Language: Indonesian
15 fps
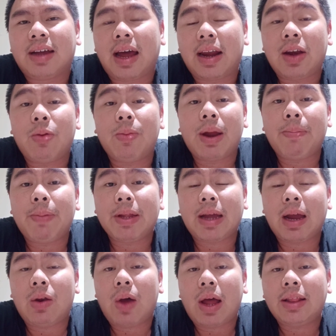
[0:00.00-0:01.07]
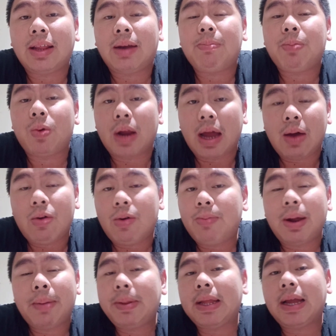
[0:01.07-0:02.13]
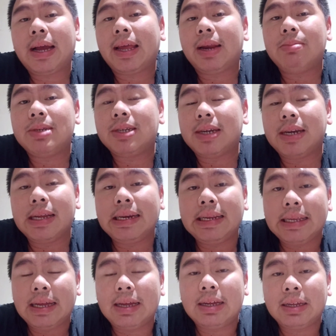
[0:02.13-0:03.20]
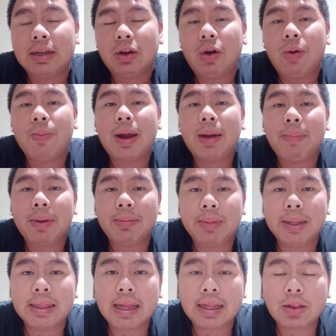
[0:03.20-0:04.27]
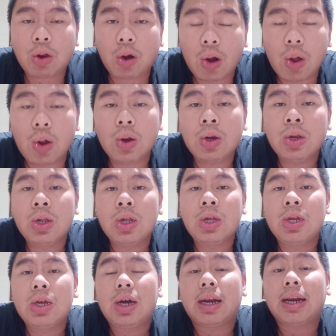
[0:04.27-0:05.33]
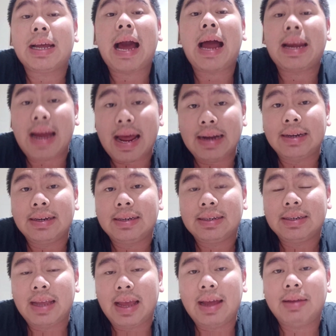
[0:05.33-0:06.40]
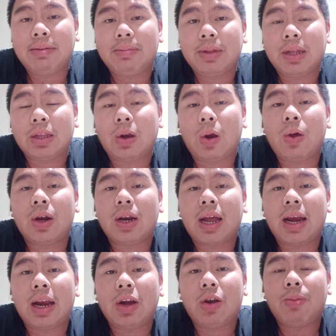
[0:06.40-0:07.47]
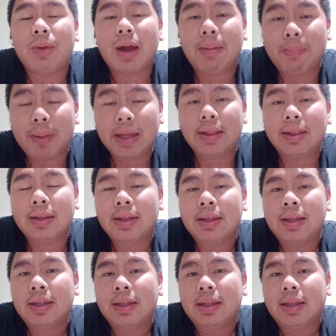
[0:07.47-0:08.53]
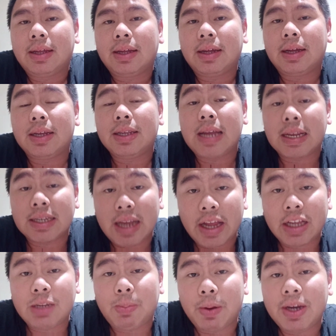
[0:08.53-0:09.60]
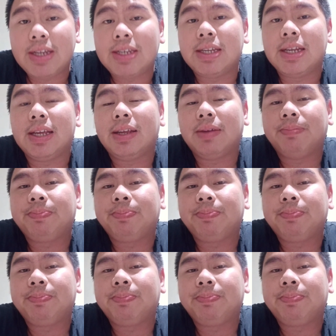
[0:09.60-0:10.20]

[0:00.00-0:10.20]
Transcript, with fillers: karena Om David kalau antar pulau Om David nggak kirim sendiri ya Om David minta tolong rekanan ya minta tolong rekanan Om David uh, jasa ekspedisi